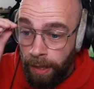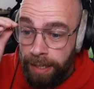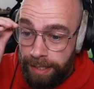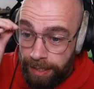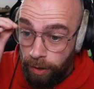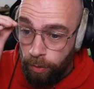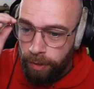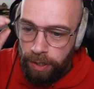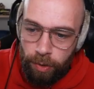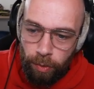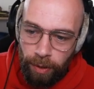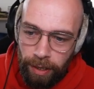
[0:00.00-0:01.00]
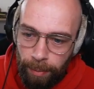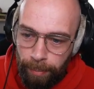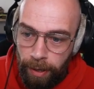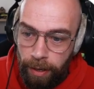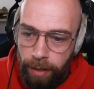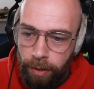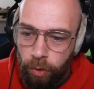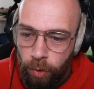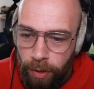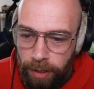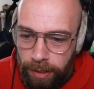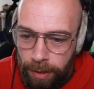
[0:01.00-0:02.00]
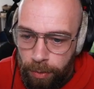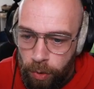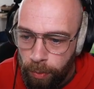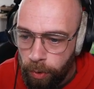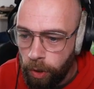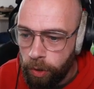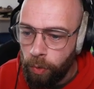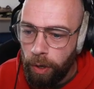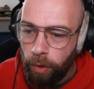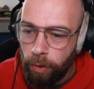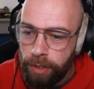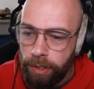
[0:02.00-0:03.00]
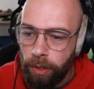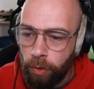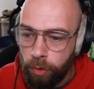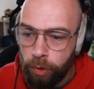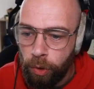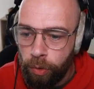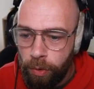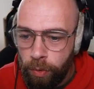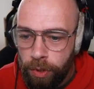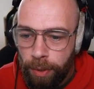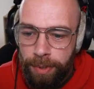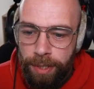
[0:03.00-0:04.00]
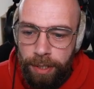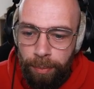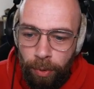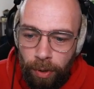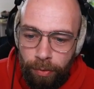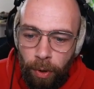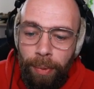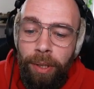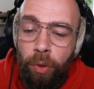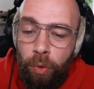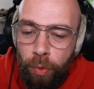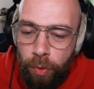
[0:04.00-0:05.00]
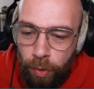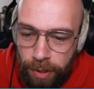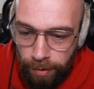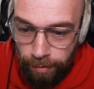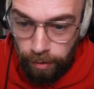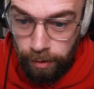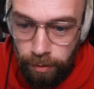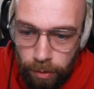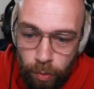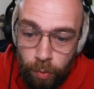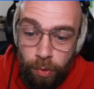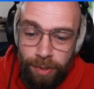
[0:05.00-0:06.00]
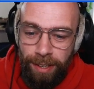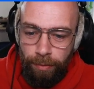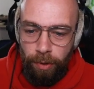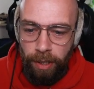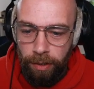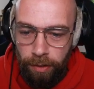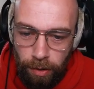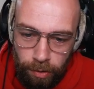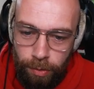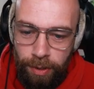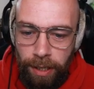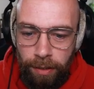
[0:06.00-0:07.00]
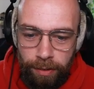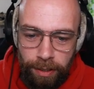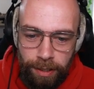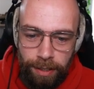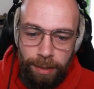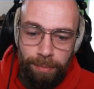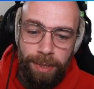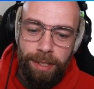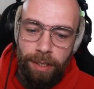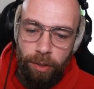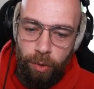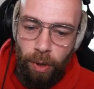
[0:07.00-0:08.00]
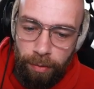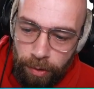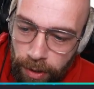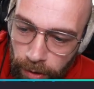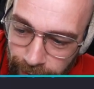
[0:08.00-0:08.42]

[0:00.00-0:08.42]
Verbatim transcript: Salutations de la part de l'équipe Summoners War Chronicle. Aujourd'hui, nous sommes ici pour informer tous nos, invocateurs du calendrier des mises à jour à venir